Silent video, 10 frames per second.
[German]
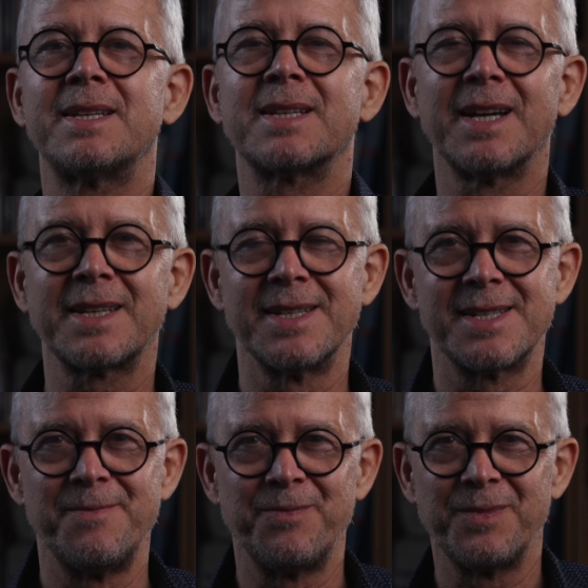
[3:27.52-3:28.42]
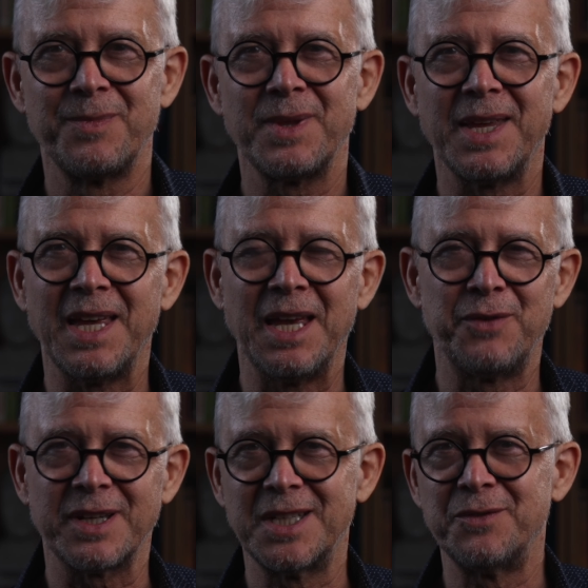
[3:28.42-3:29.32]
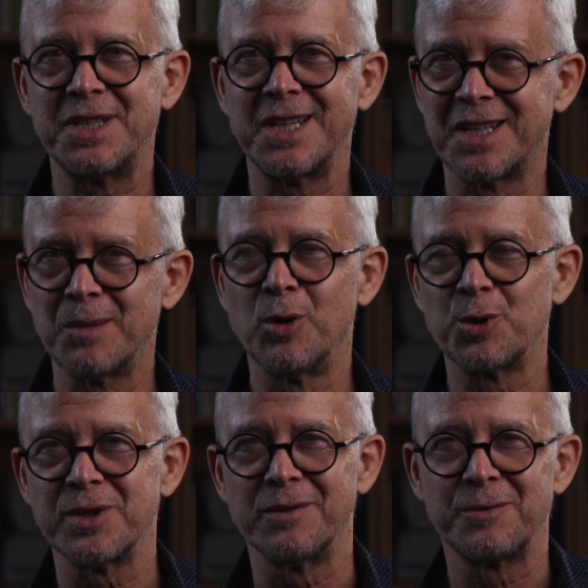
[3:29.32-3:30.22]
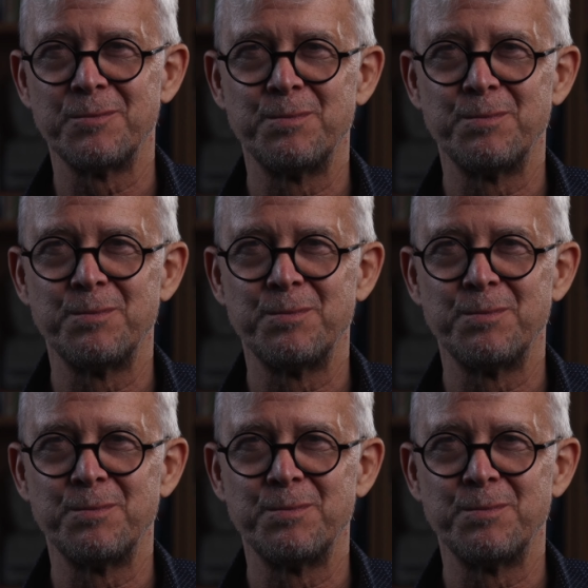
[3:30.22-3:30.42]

Drittens, Effektivität der Botschaft.